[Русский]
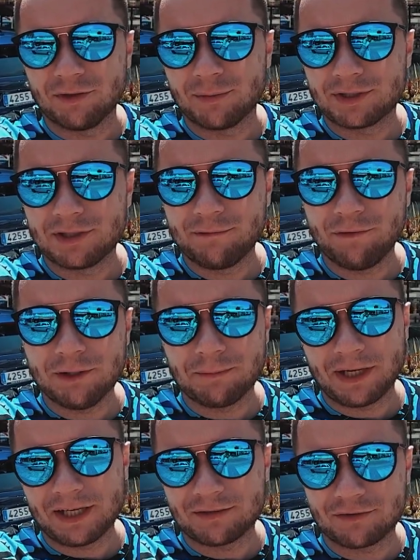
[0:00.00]
номер телефона,
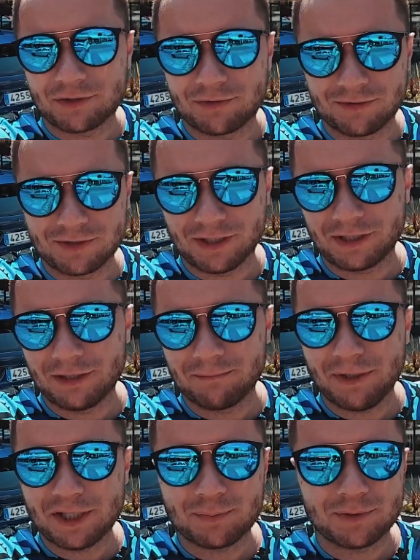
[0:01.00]
показываешь свой
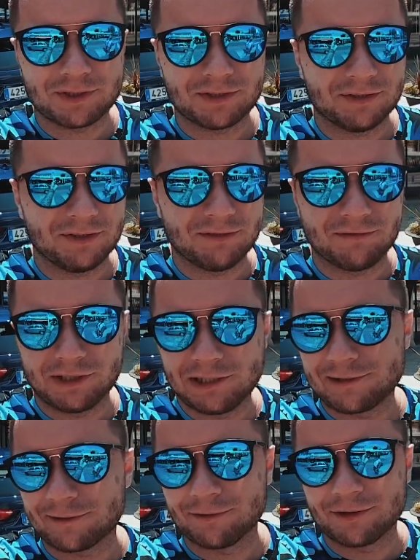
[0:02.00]
загранпаспорт и
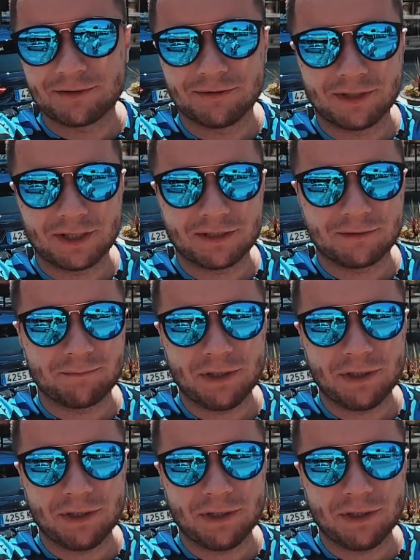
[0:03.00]
водительское удостоверение.